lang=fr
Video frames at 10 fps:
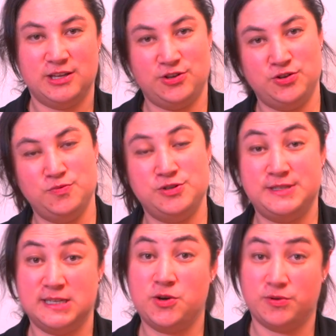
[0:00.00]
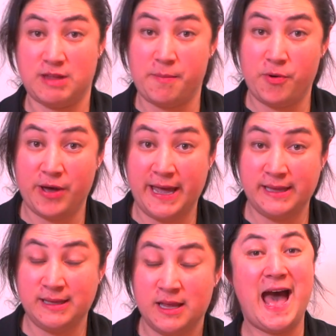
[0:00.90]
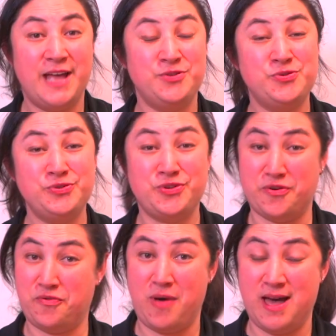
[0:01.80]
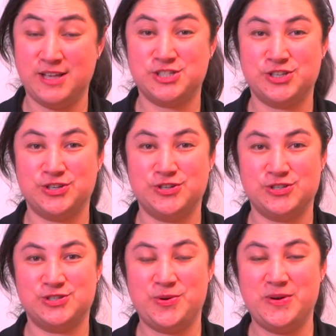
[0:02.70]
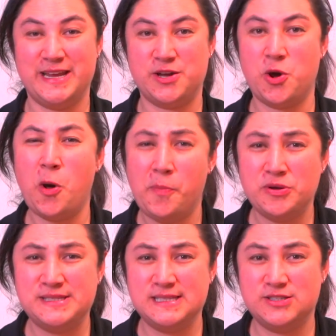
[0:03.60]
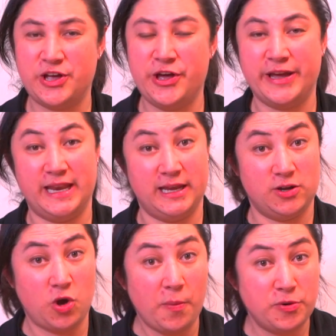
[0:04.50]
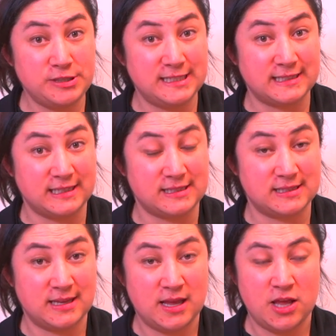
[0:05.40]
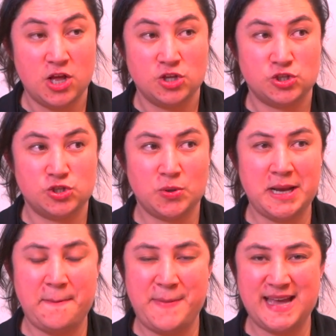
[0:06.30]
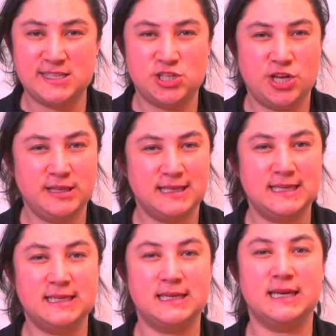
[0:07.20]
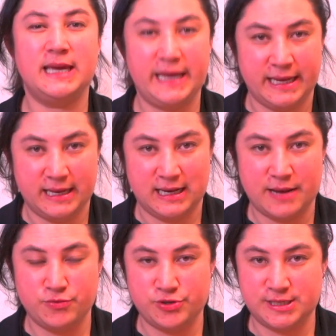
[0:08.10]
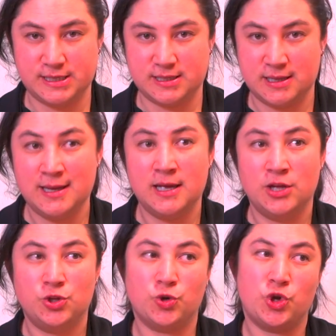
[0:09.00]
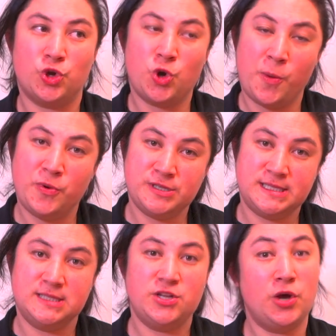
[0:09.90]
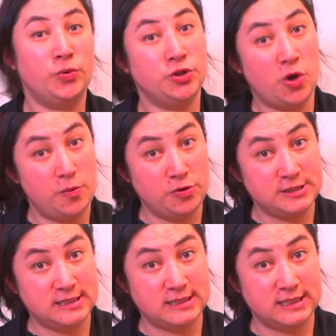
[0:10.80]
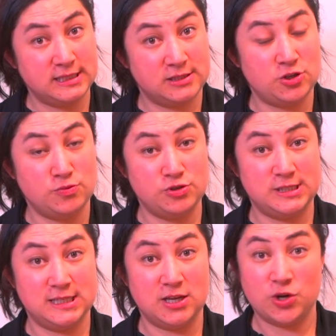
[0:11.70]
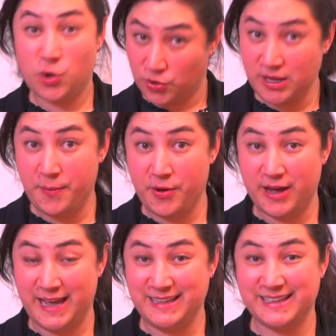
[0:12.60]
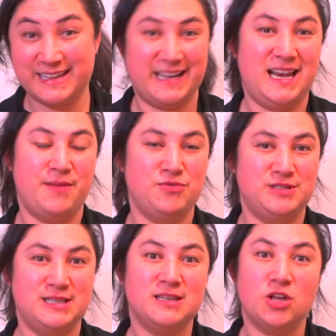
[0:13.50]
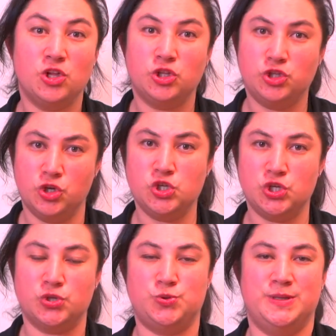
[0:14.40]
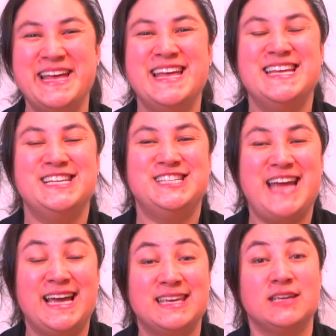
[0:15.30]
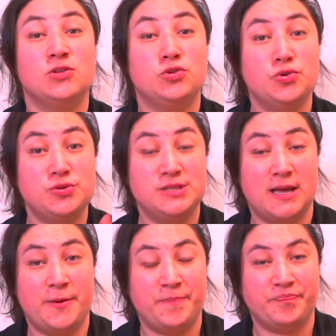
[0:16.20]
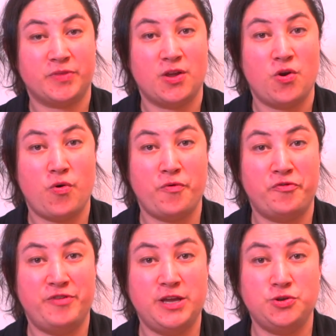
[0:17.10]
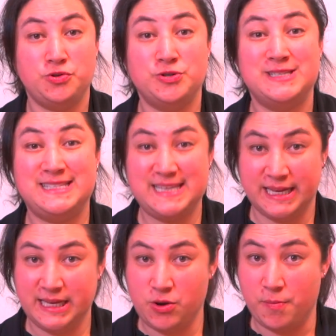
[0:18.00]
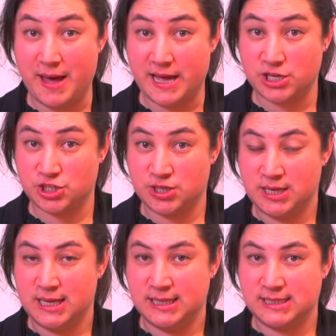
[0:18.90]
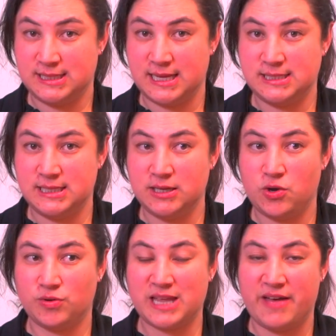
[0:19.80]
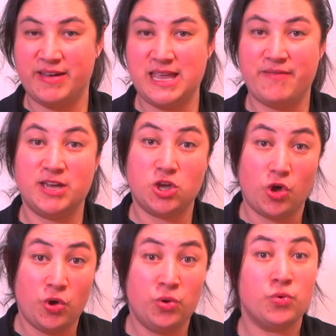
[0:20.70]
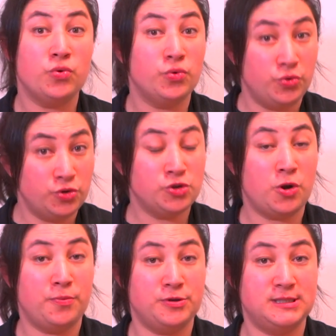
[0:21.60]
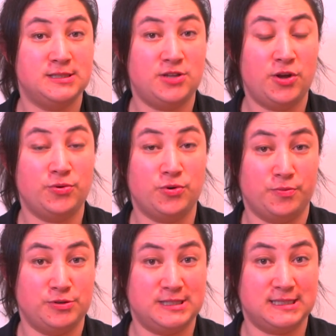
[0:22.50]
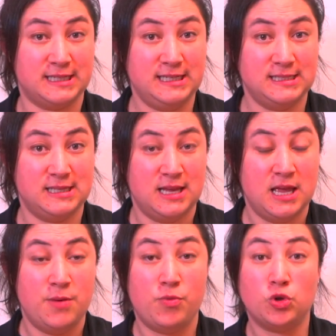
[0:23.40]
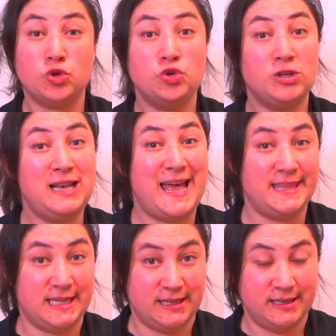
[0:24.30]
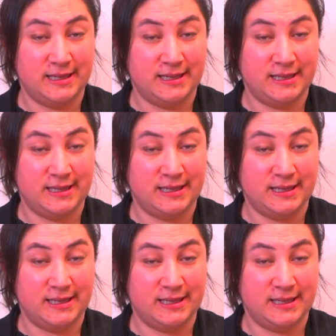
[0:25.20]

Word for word: qu'une musique contemporaine, à nous de voir ce que sont les compositeurs et les compositrices. Ce sont les personnes qui créent la musique. Donc un compositeur ou une compositrice de musique contemporaine crée la musique d'aujourd'hui. Chaque deux ans, on fait une série hommage c'est-à-dire qu'on travaille avec un ou une compositeur ou compositrice pour toute l'année